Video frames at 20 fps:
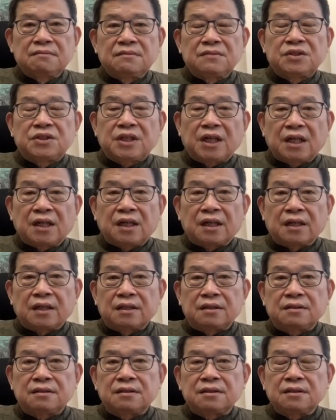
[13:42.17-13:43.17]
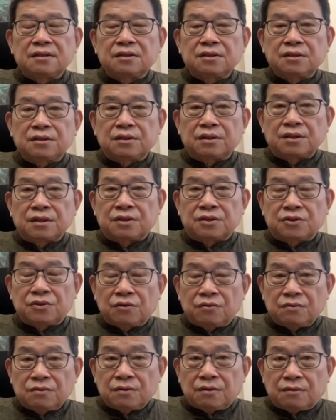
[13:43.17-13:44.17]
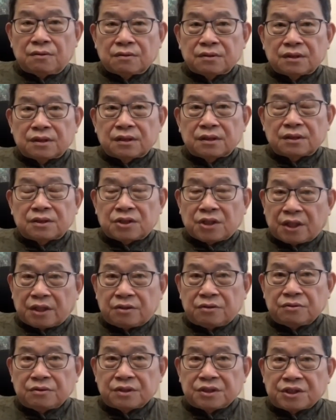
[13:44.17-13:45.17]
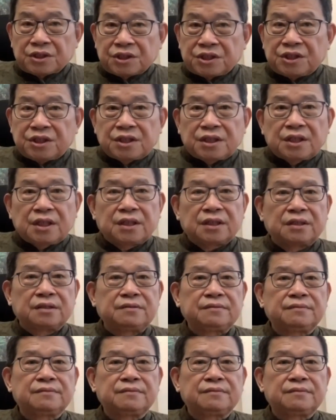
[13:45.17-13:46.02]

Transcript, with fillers: 香港人对中共的承诺是信任的。